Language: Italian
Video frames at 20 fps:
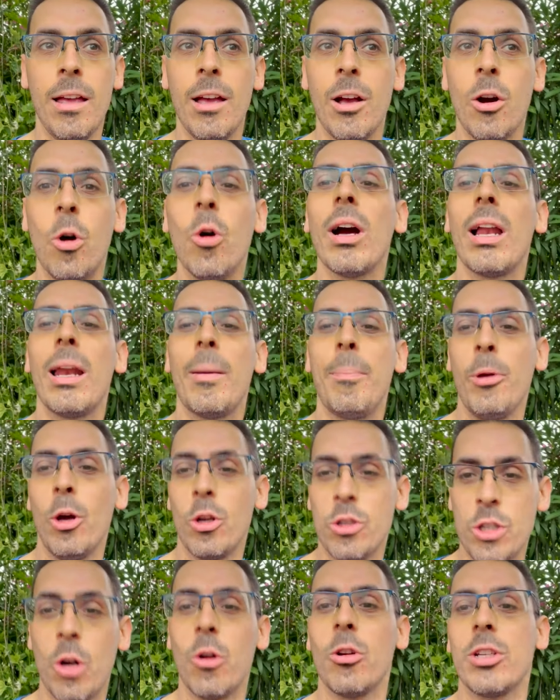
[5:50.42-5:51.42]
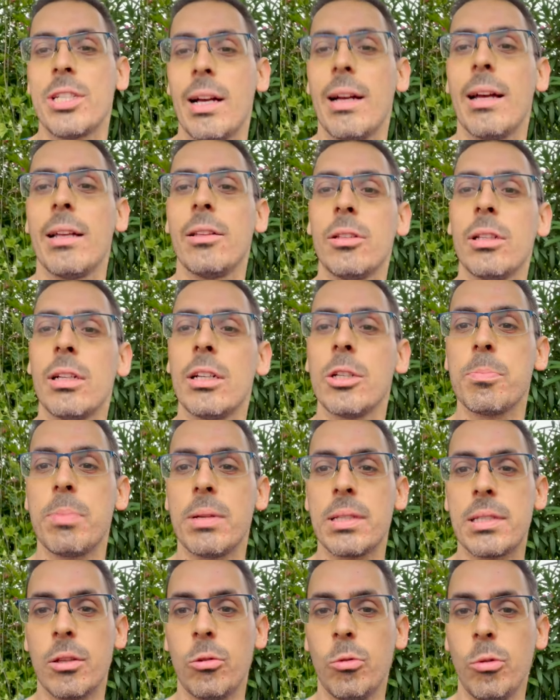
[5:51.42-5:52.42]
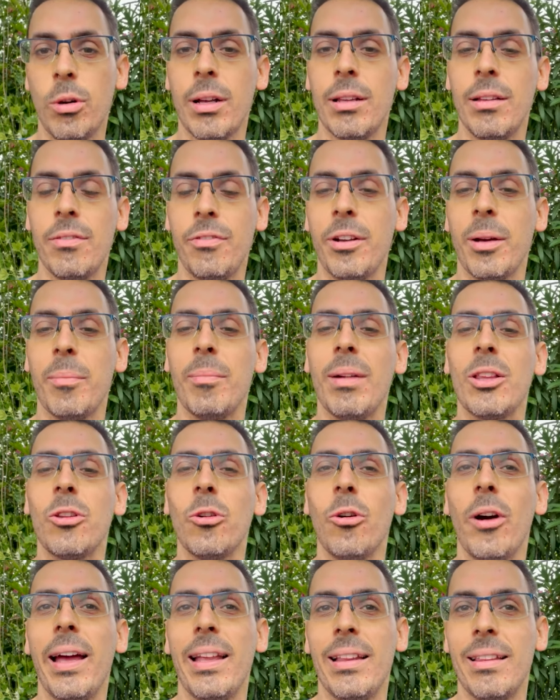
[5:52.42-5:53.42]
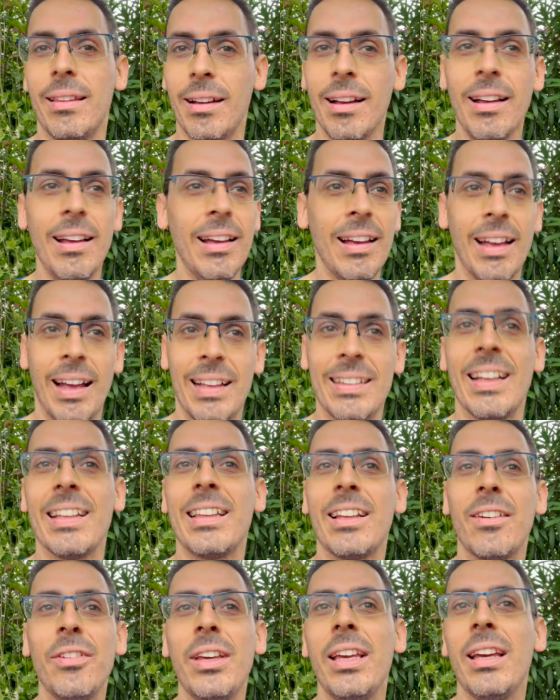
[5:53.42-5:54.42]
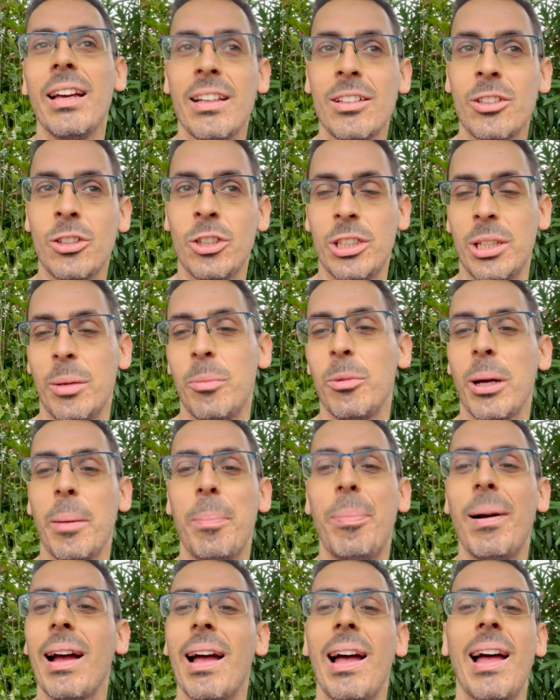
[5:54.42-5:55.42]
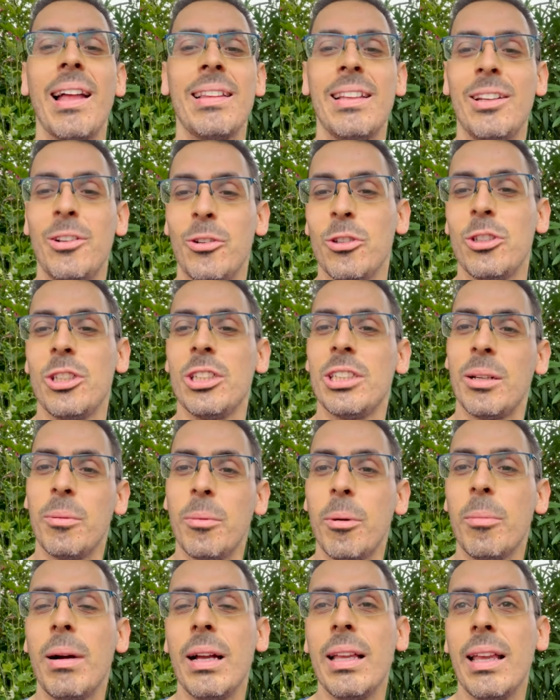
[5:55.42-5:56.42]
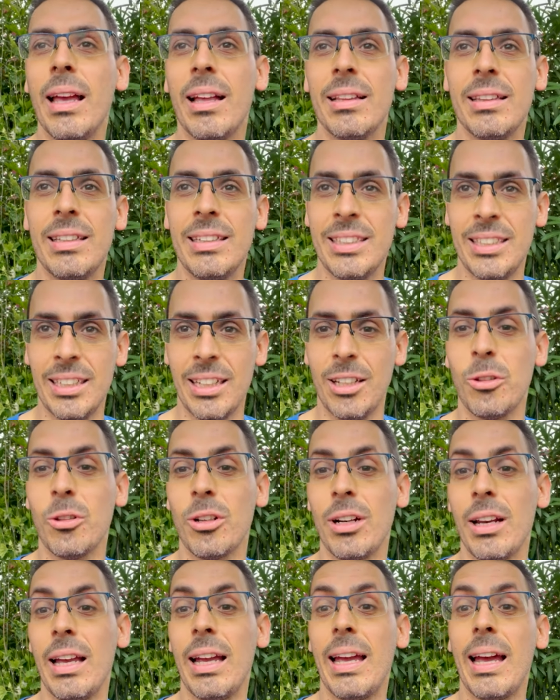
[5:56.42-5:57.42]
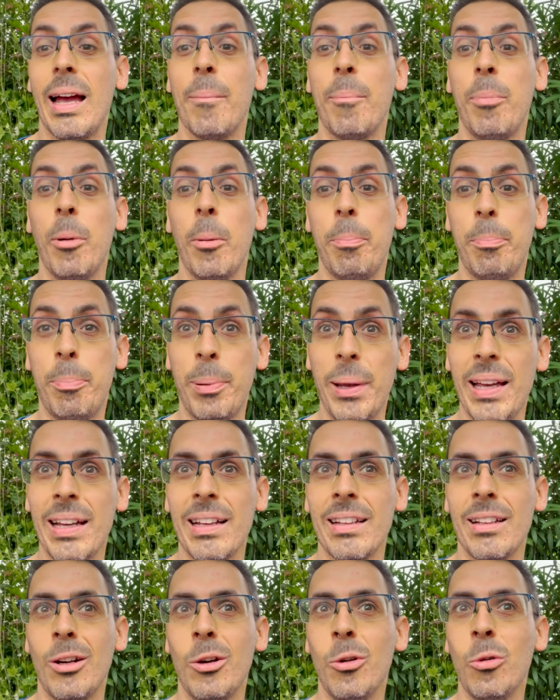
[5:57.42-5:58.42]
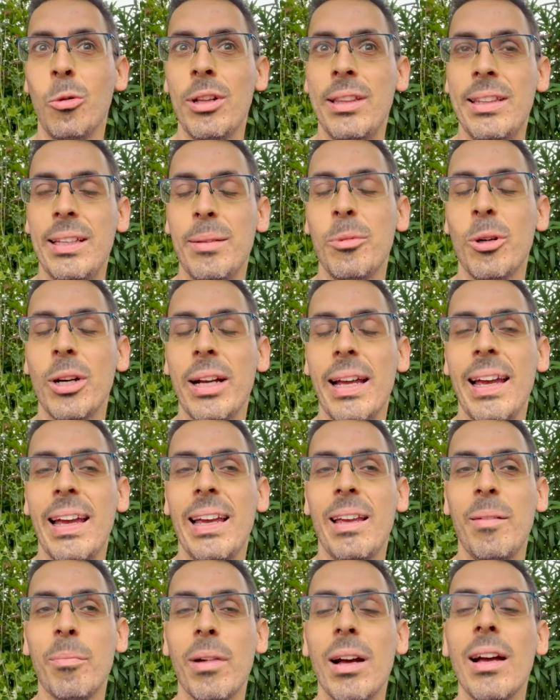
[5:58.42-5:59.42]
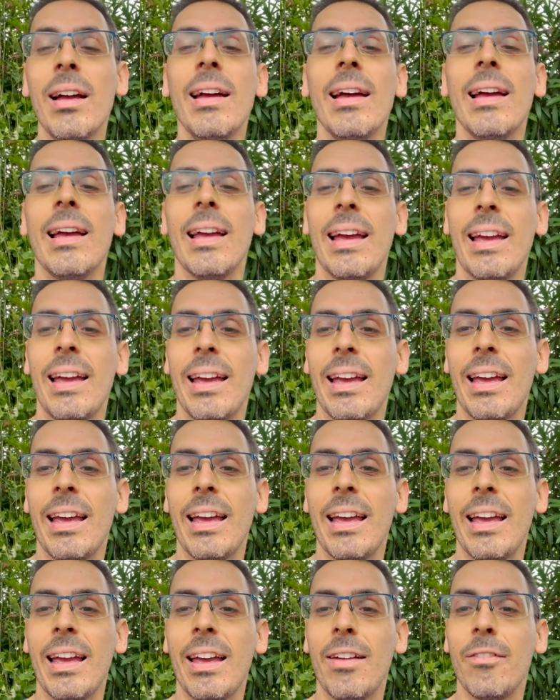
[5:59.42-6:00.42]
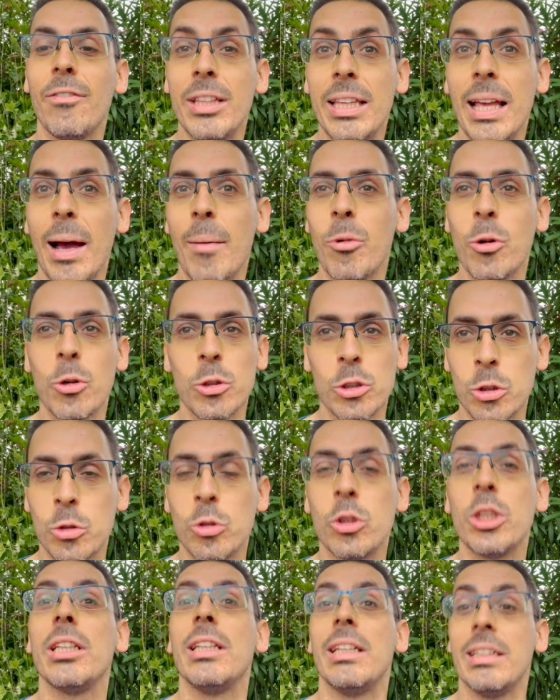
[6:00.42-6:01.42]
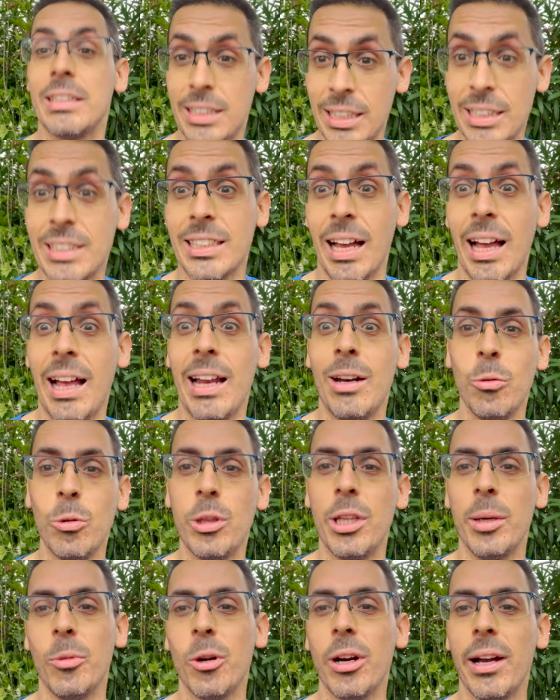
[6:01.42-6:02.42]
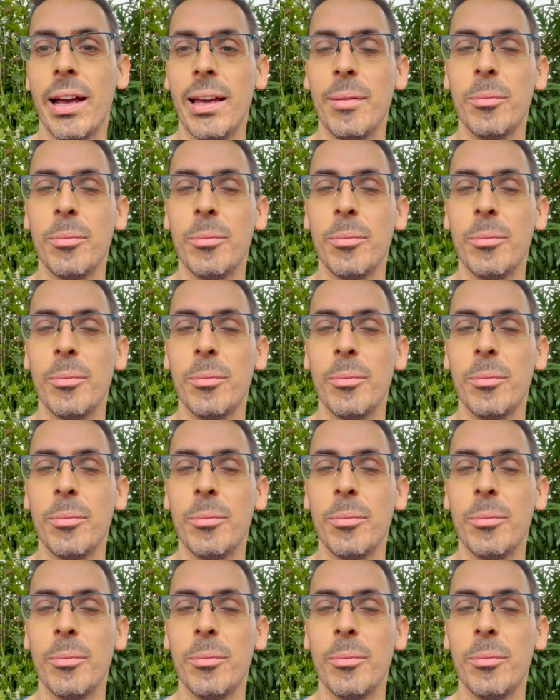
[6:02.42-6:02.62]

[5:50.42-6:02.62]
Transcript: Ora la pioggia col sacchetto della spazzatura di firmato Ed è andata via, ci siamo riparati, non ci siamo bagnati, si ritorna in campo per l'ultimo game e vediamo cosa succede, se sarà l'ultimo game